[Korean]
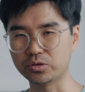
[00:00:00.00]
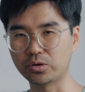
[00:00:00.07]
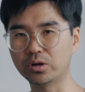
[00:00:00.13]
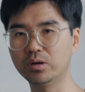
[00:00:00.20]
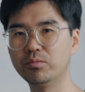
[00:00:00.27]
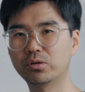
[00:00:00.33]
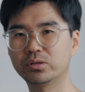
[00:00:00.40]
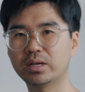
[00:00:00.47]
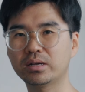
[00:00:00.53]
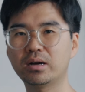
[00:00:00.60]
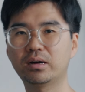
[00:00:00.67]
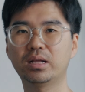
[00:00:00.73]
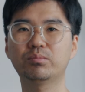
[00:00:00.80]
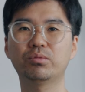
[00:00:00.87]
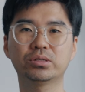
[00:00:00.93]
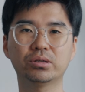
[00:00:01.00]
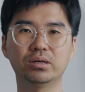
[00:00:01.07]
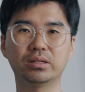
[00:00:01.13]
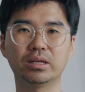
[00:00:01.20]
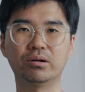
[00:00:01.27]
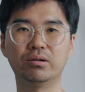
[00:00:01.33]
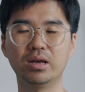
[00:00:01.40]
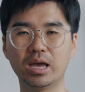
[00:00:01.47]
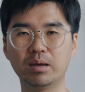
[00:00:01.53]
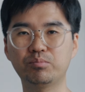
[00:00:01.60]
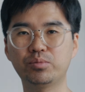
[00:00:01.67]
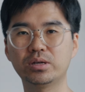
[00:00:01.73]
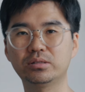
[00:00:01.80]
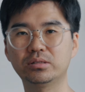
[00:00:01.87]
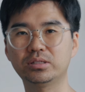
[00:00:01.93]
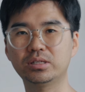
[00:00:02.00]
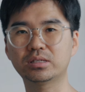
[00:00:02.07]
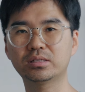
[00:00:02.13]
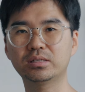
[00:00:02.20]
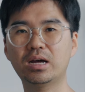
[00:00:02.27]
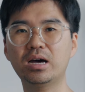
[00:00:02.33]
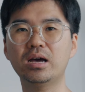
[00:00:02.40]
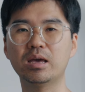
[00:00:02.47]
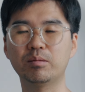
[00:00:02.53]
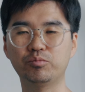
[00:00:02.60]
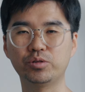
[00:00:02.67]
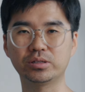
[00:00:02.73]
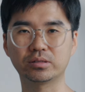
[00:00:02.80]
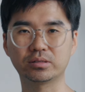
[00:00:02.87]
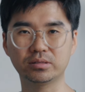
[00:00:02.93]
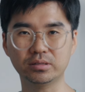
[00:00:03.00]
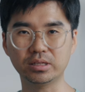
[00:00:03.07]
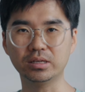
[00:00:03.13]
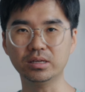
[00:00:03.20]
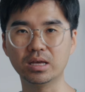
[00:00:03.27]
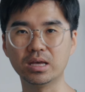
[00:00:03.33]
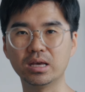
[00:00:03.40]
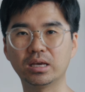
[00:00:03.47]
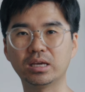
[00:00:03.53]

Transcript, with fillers: 여러모로 생각을 해보셔야 돼요. FS6나 FS3